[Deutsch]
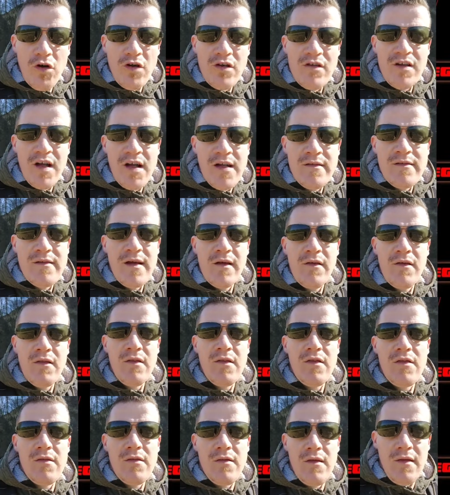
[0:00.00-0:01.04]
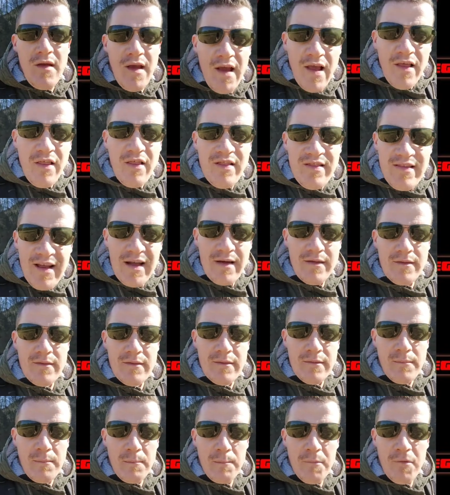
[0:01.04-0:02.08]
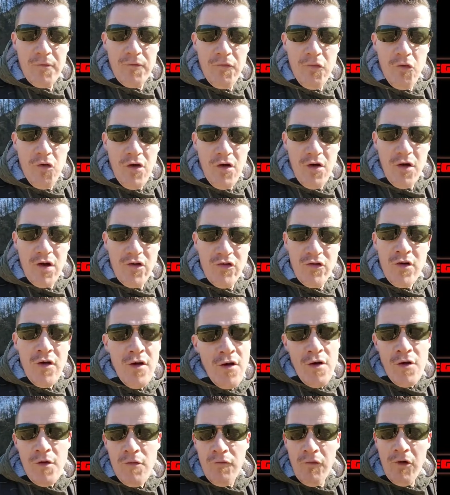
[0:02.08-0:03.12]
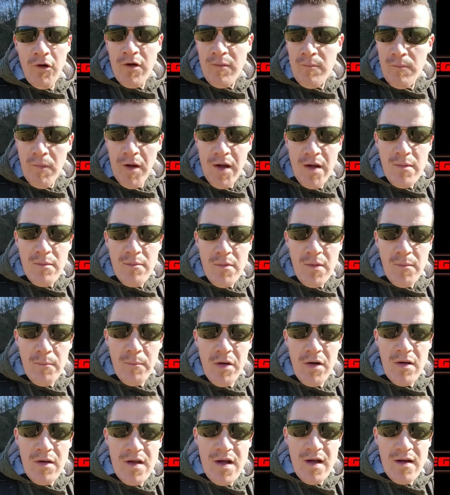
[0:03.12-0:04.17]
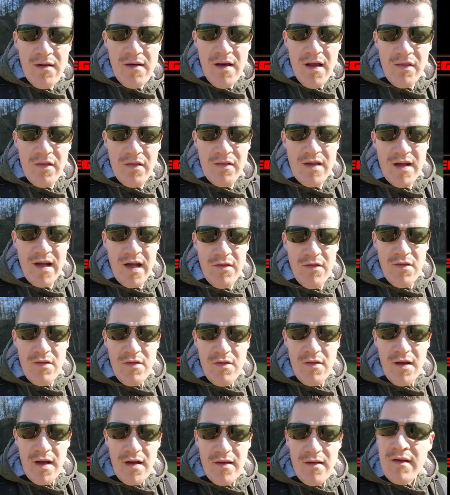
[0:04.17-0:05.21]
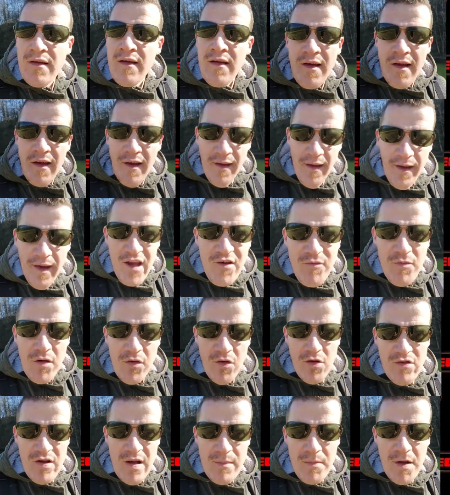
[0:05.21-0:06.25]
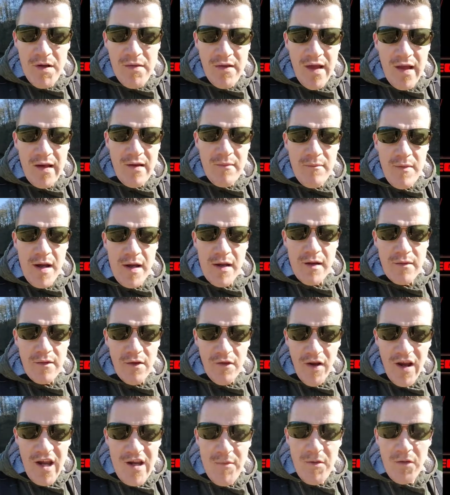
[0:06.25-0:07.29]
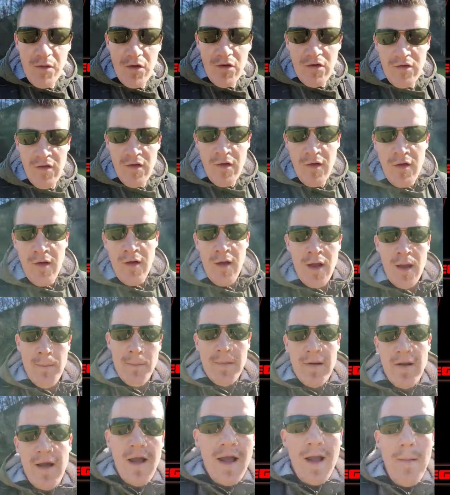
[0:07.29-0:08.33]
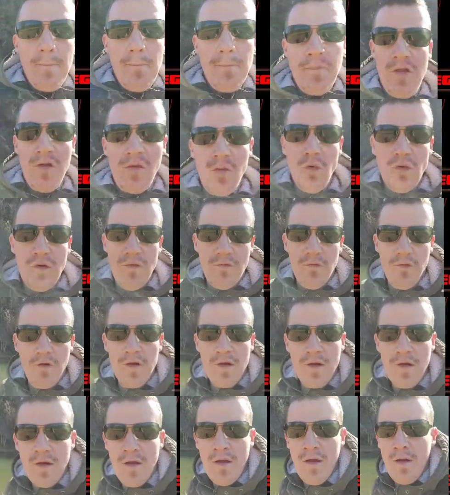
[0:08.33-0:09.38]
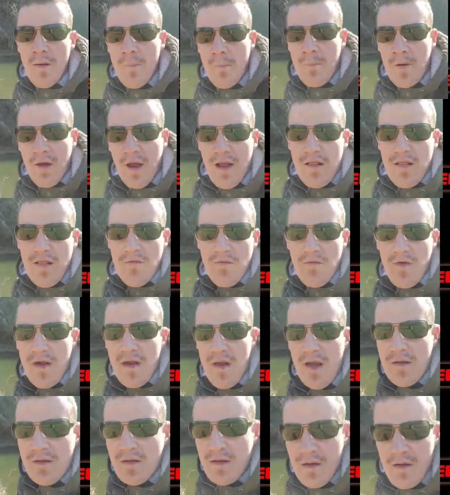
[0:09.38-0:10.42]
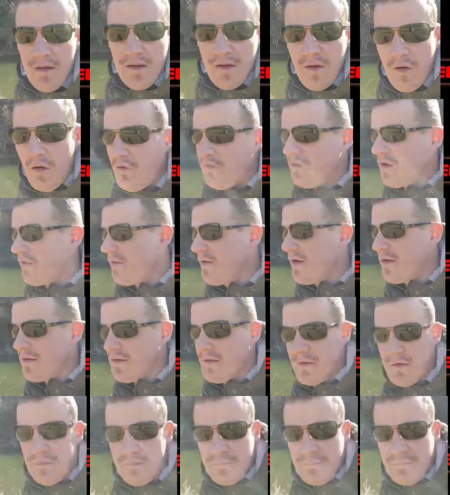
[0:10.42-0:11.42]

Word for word: urteilt dann erst dann, bevor ihr euch von den Medien manipulieren lässt die ganze Zeit. Ich persönlich habe nichts gegen die Medien. Ich persönlich bin absolut für die Pressefreiheit auf der Welt.